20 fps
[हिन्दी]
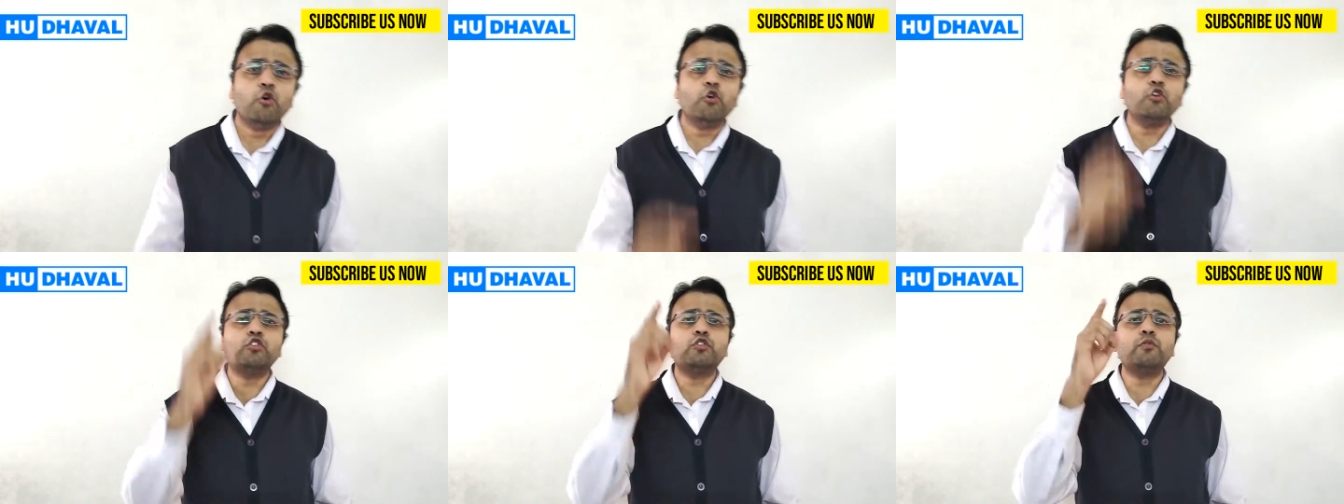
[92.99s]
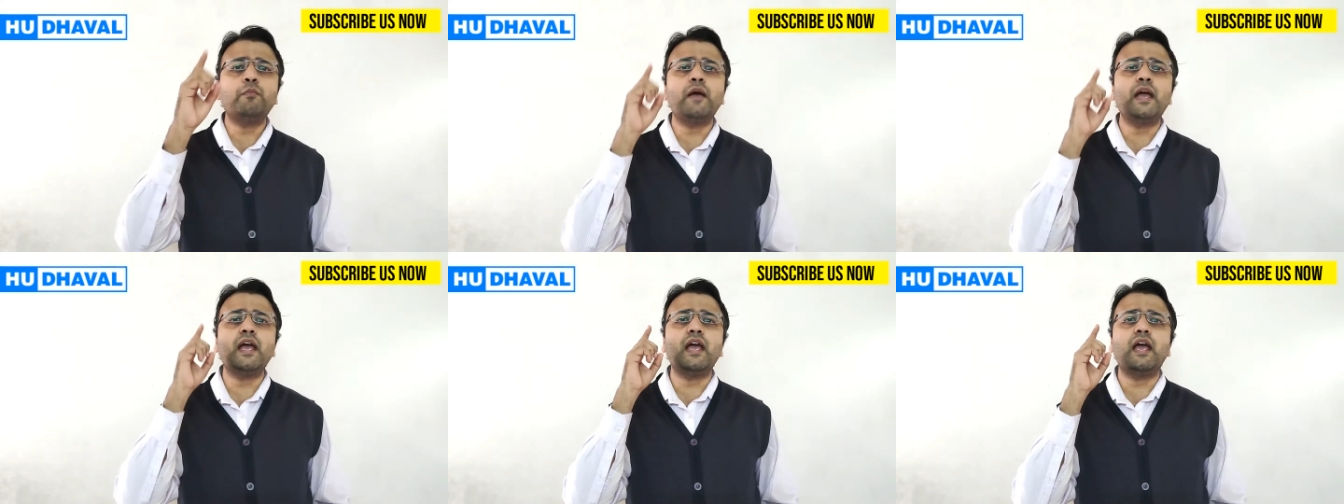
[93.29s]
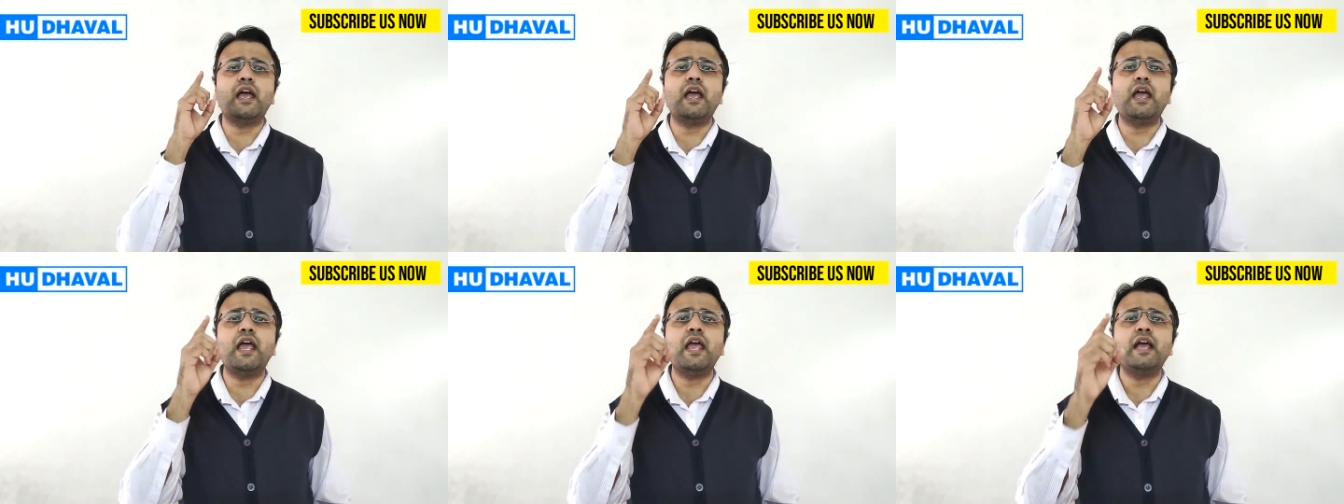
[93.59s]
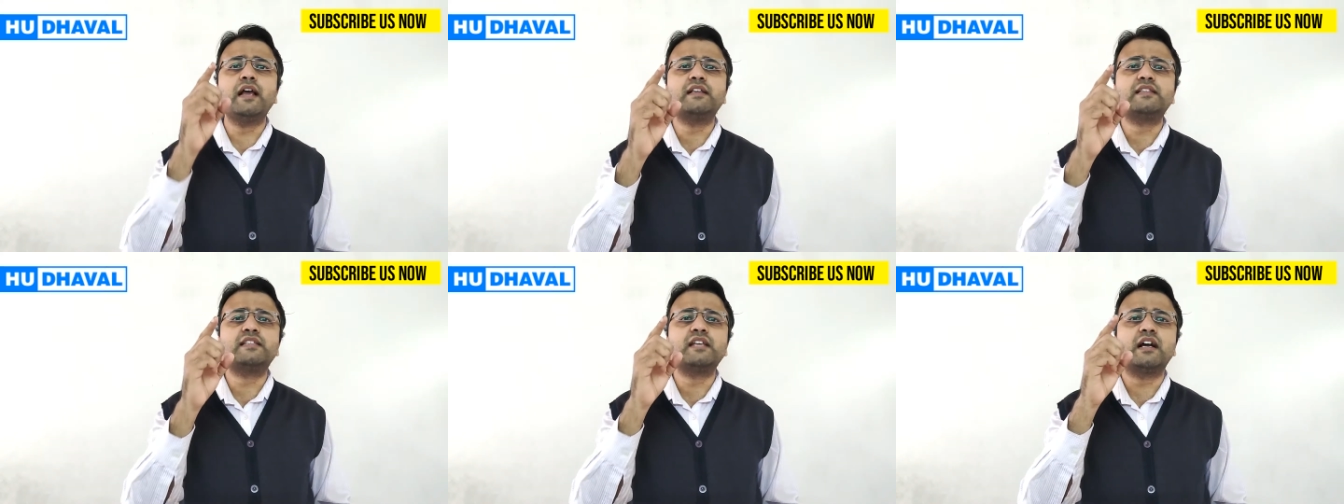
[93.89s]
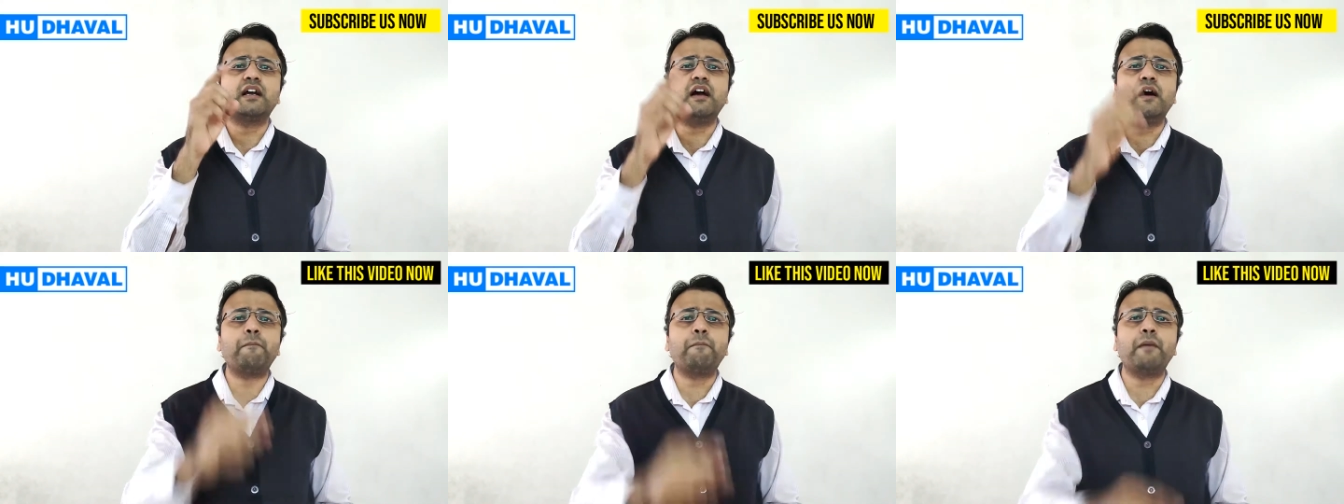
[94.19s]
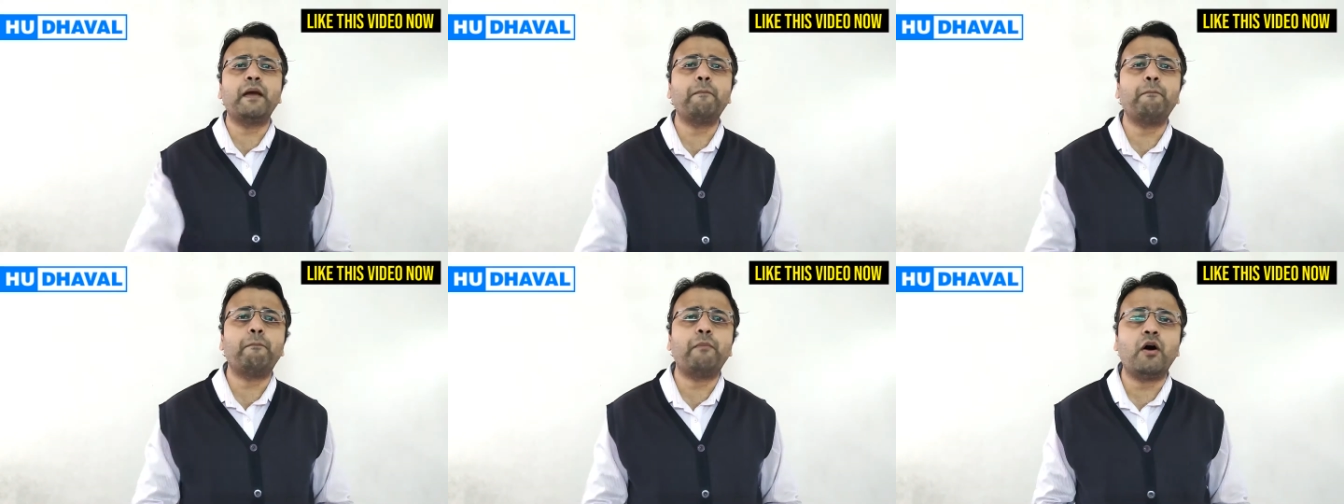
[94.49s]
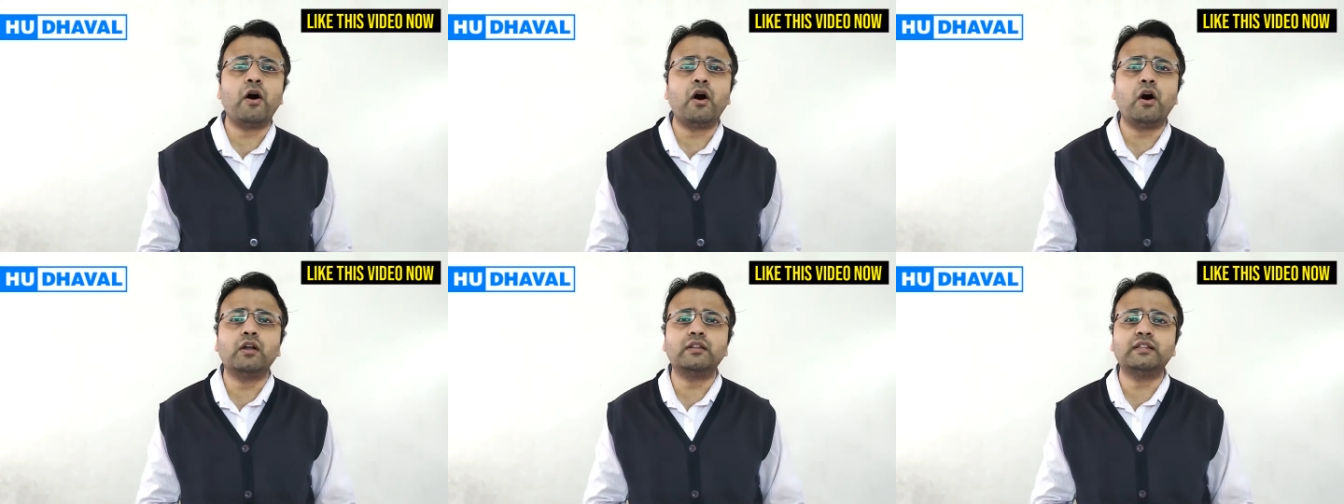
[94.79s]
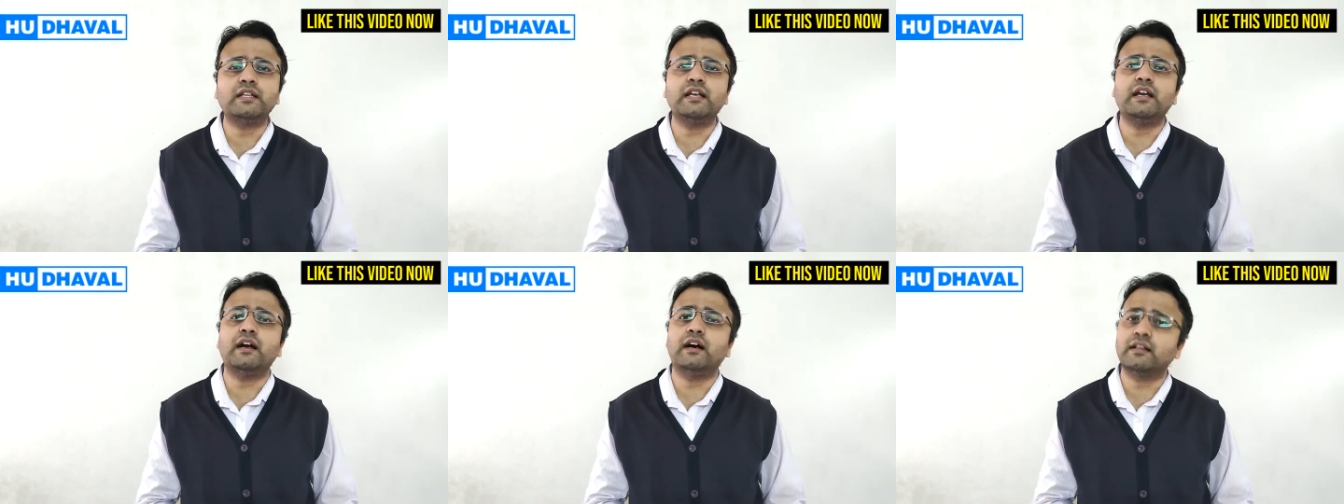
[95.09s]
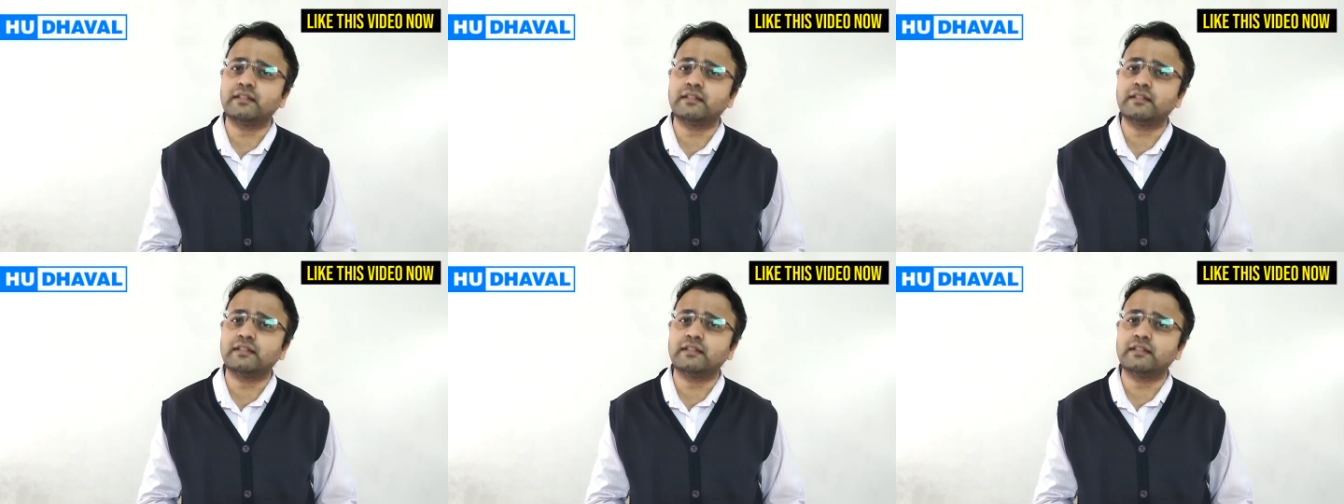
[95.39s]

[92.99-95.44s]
उसमें एक जगह पे बहुत ही